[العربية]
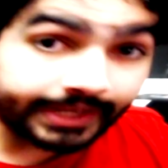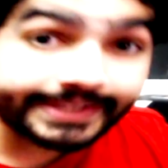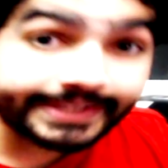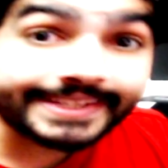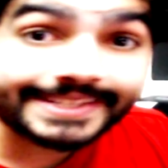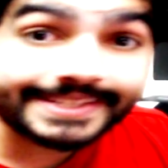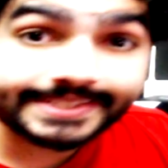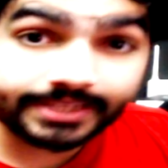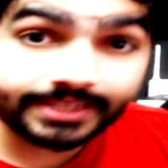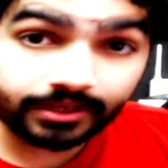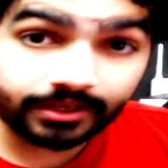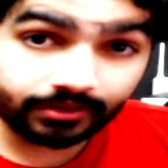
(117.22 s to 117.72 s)

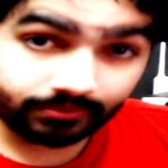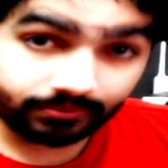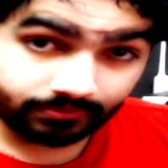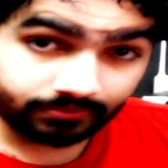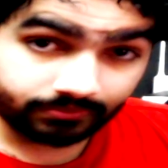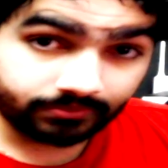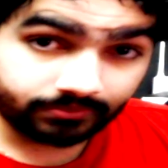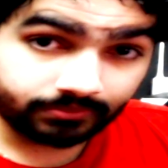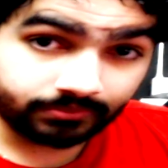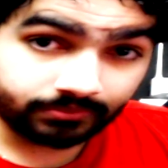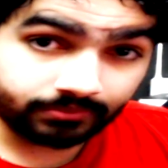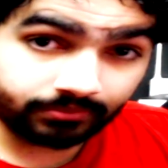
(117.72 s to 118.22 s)
عندك الزهر
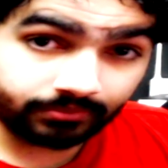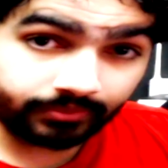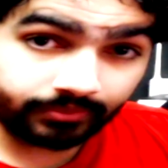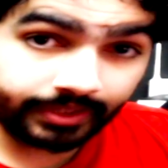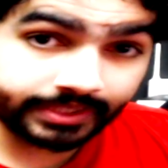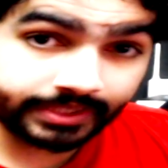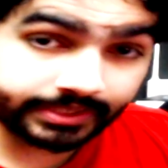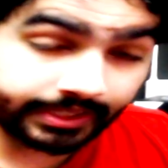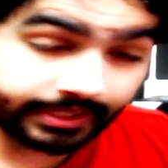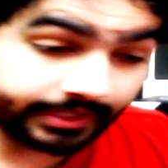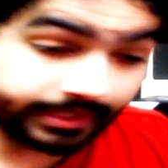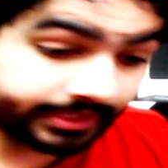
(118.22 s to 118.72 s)

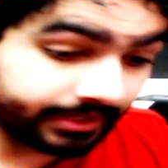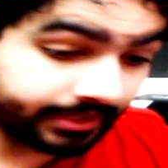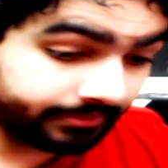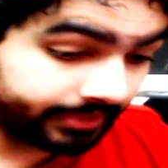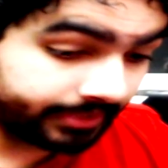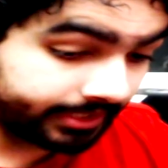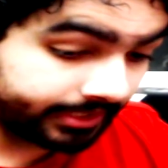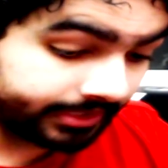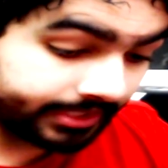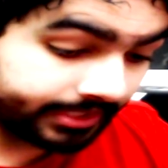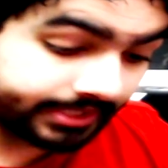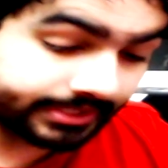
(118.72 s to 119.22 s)
كنهضر
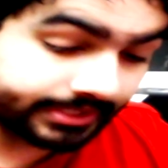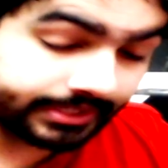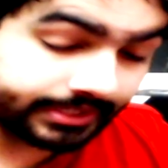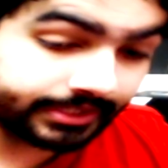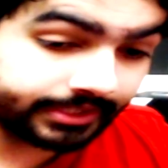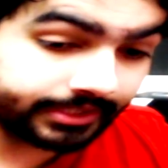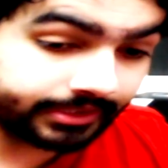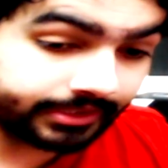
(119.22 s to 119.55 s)
مع الناس